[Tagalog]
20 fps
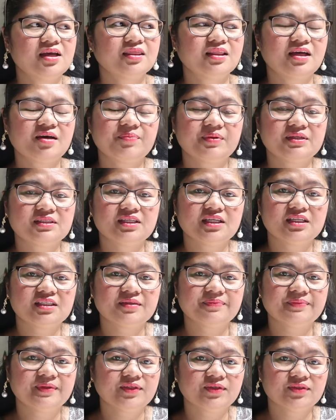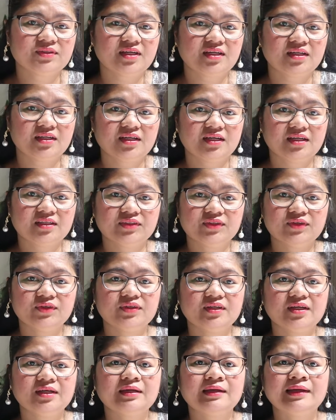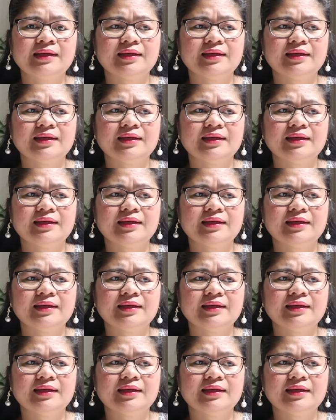Dapat sa isip niyo tandaan nyo na